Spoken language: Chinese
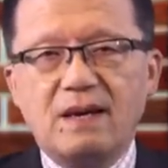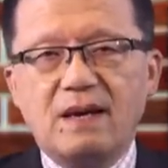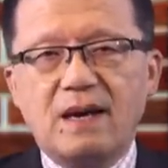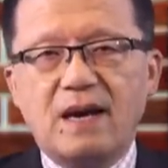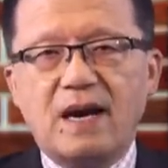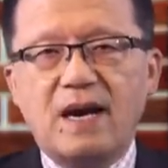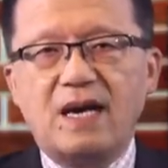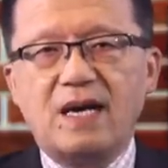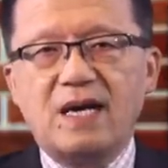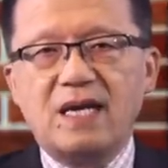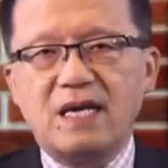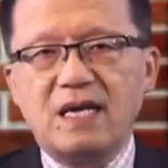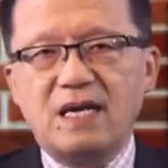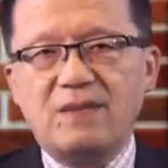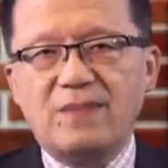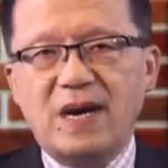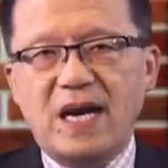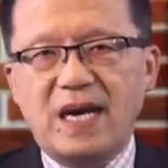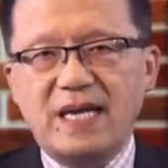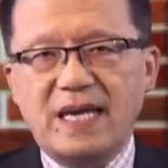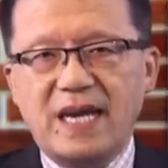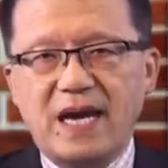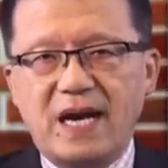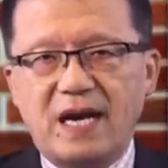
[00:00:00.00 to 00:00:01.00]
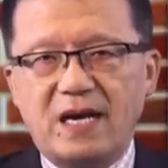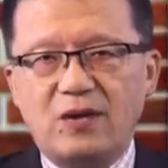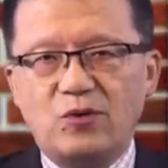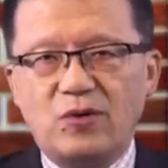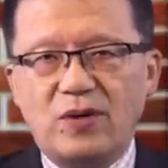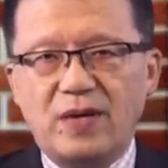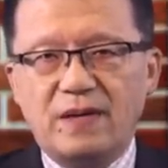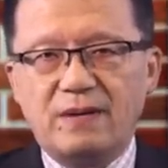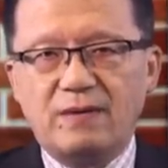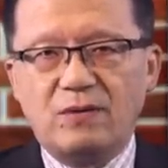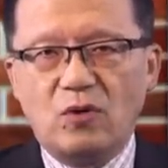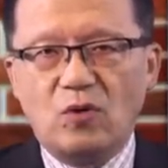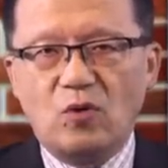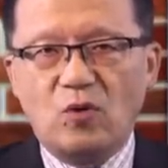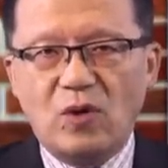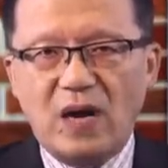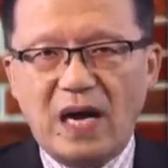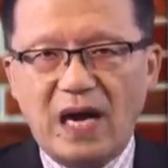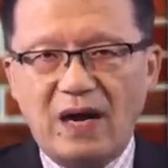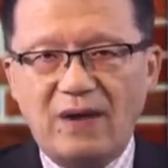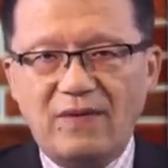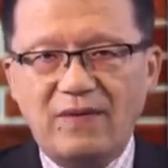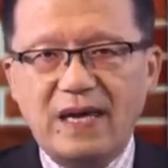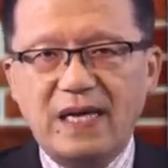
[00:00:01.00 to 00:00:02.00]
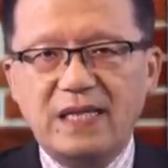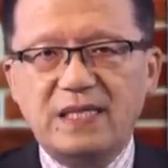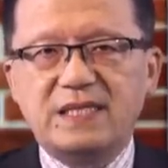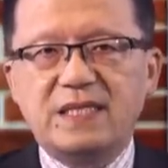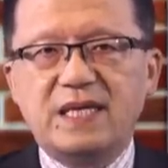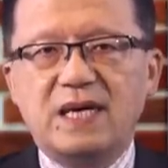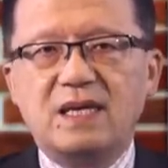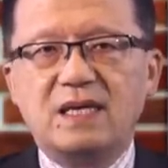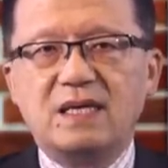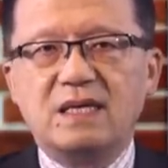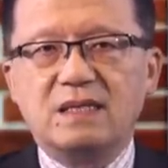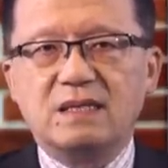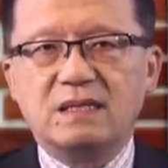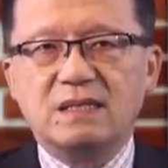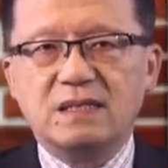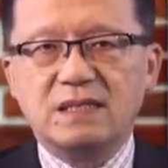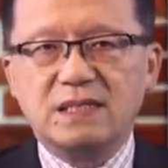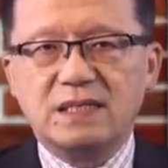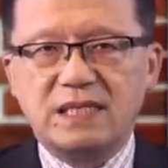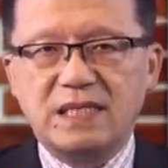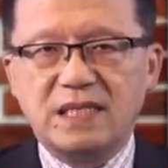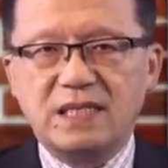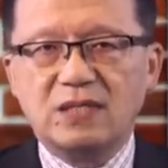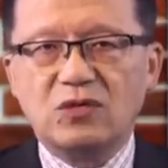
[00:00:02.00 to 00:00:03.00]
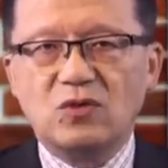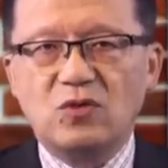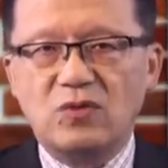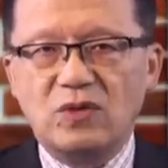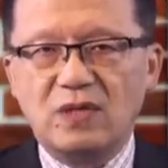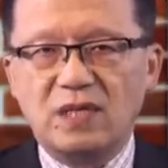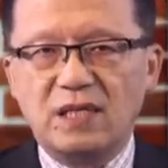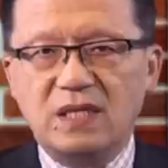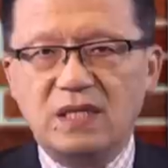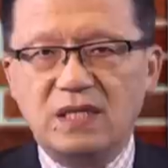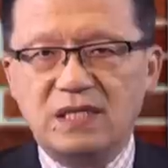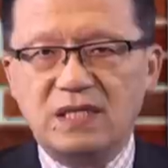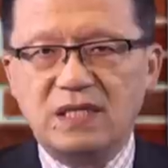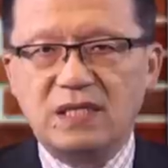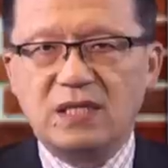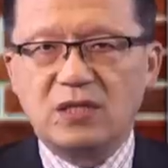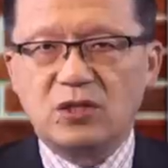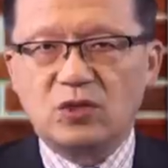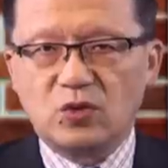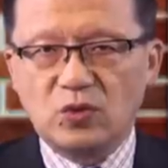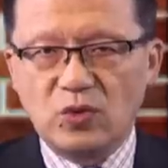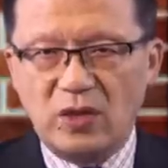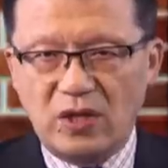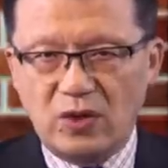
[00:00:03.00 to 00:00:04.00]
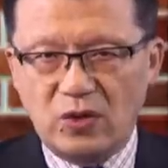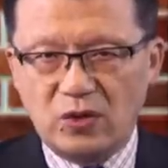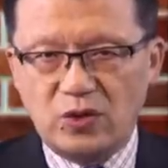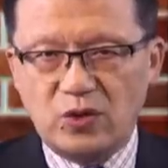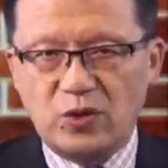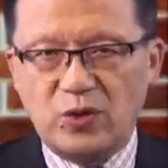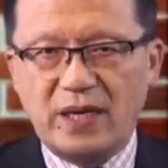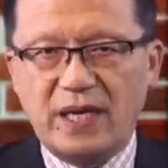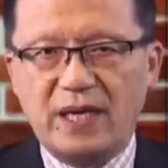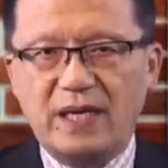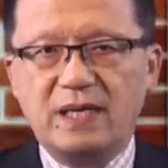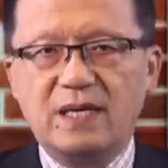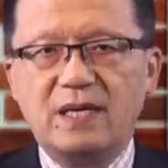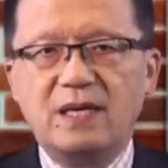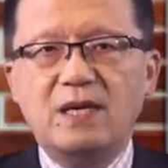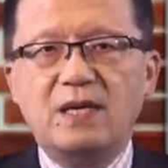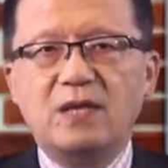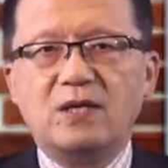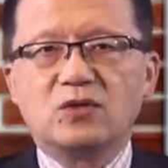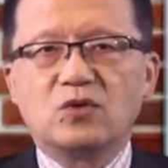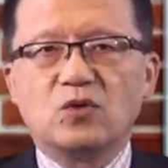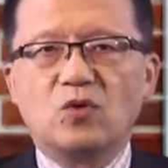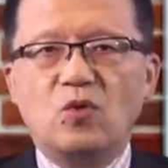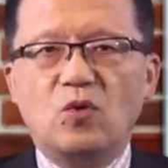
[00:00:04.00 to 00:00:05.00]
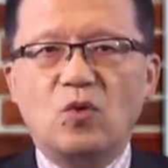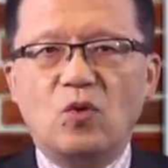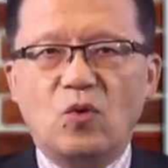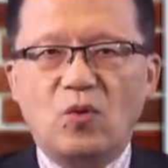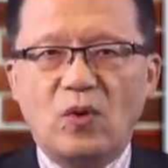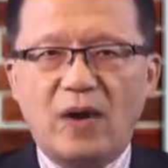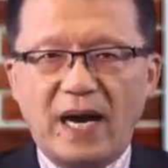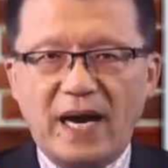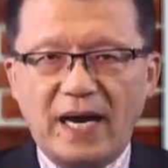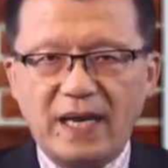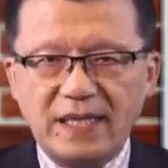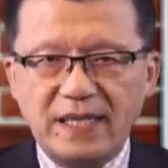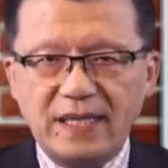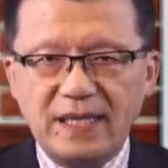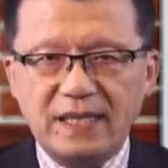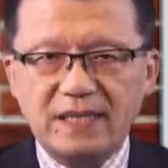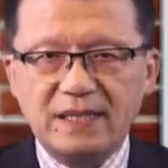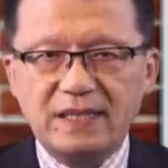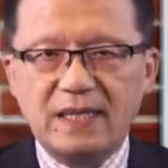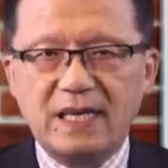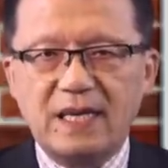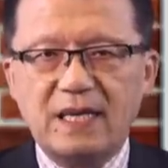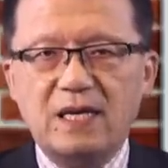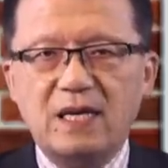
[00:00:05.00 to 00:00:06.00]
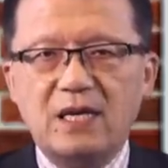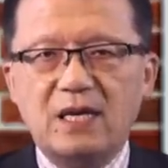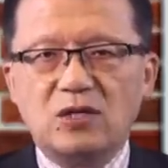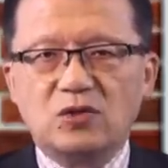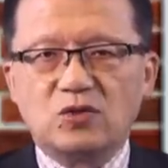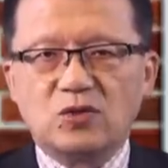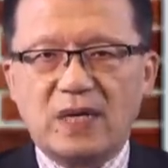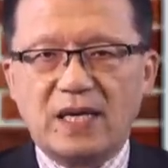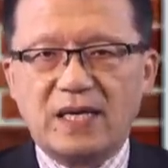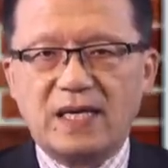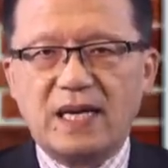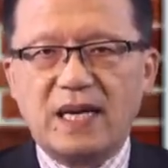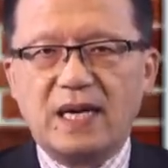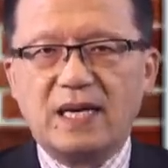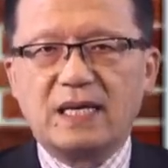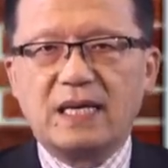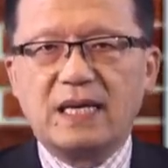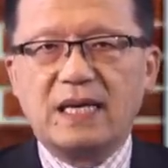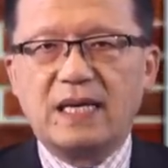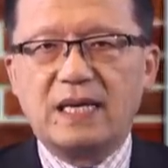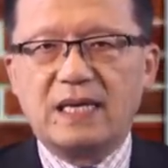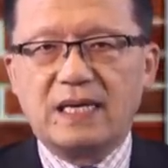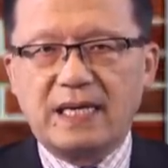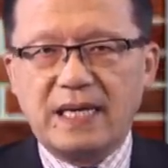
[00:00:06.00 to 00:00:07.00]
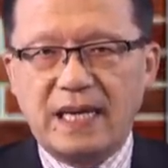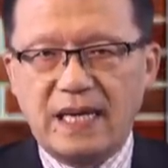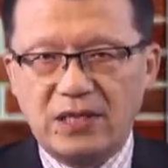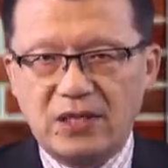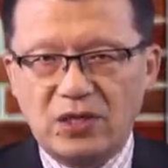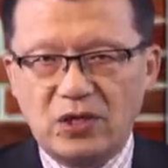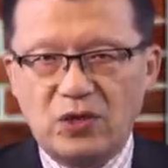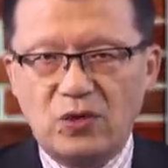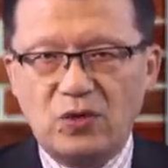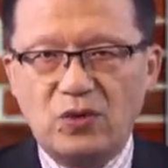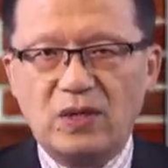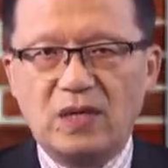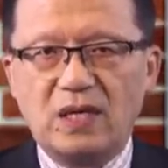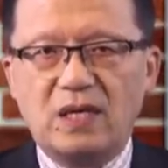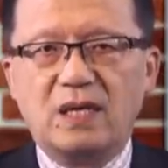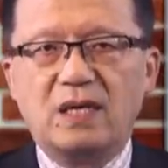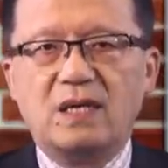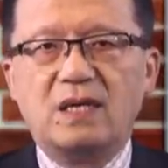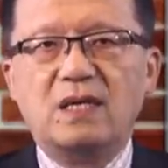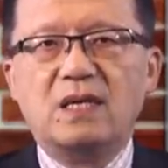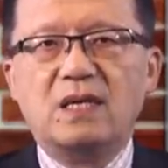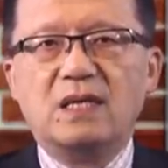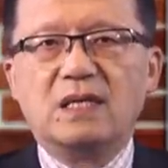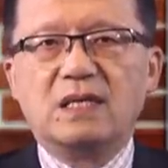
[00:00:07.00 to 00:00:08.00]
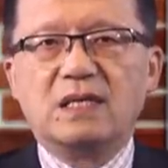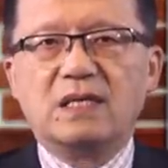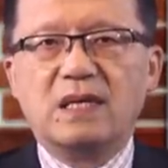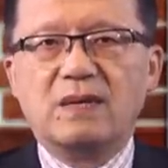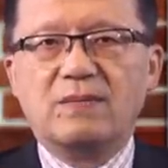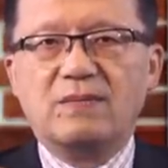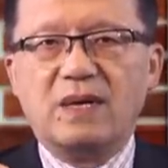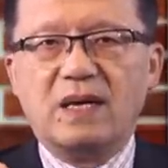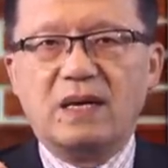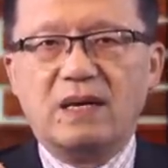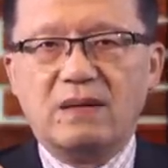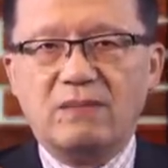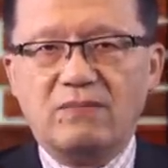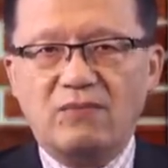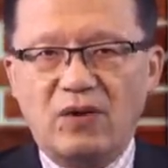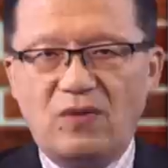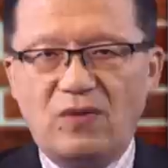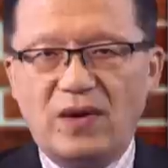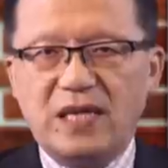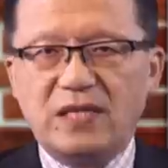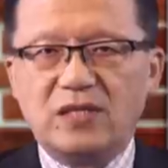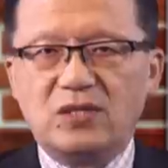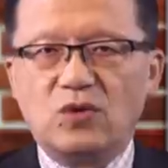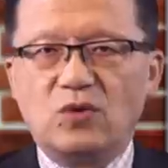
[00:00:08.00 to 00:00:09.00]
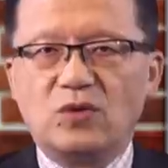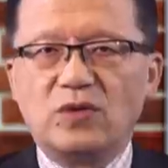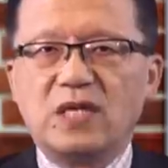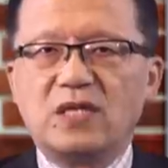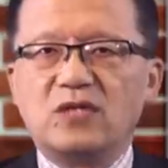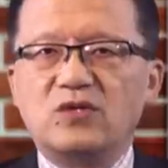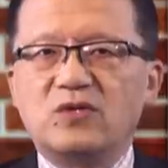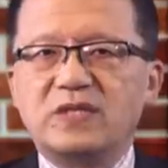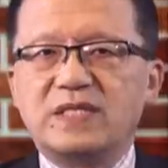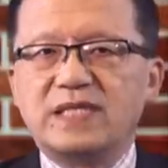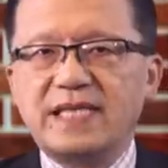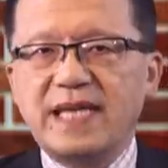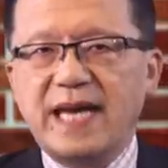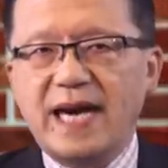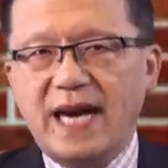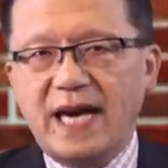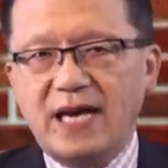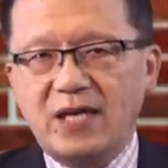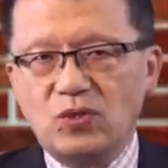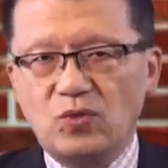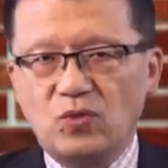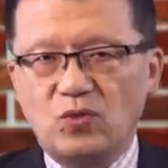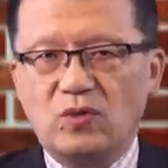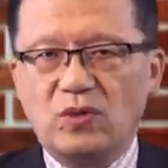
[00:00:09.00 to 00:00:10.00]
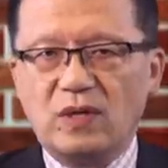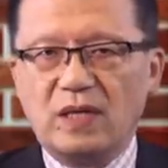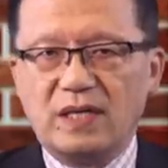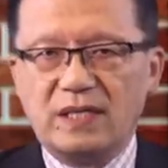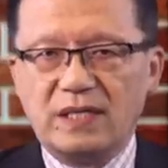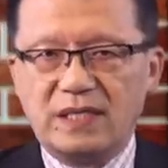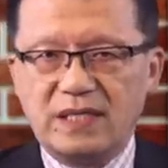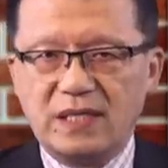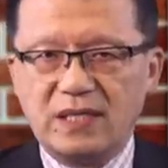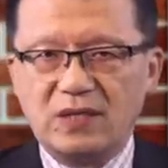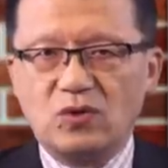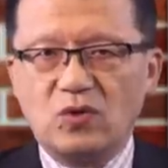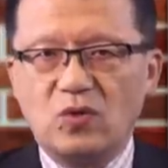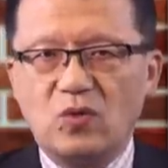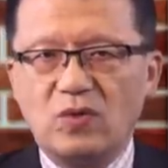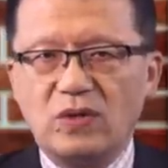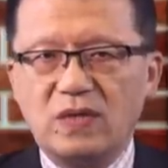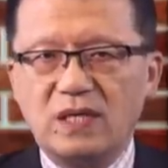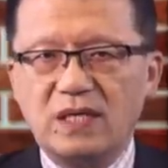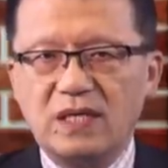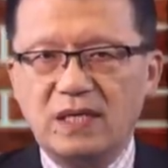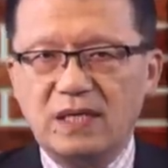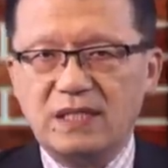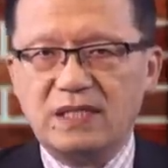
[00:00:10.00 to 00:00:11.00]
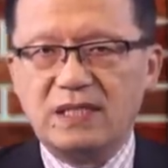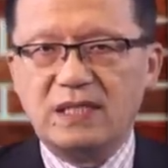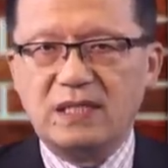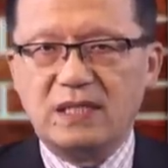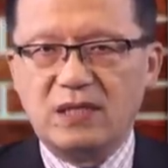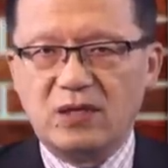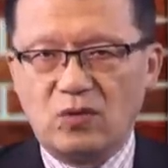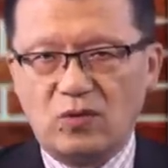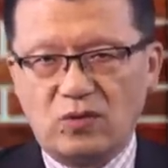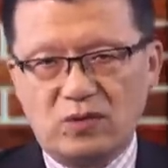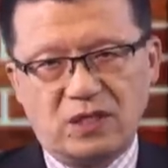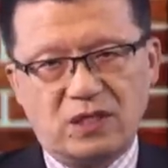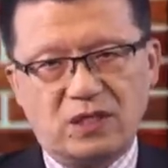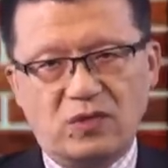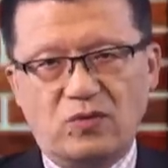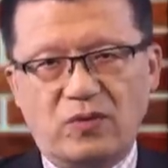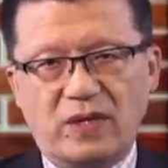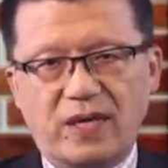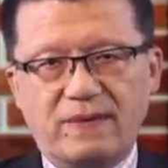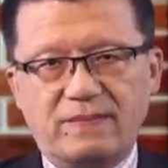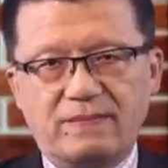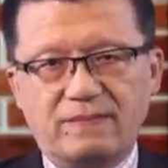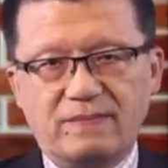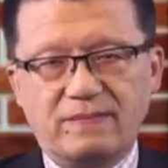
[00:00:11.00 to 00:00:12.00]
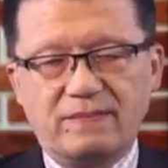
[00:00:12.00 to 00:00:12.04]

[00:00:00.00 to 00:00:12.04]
二零零八年二月，华为将星通科技的所有权从华英呢转让给了 c a n i c u l a那么孟晚舟呢就加入了星通科技的董事会。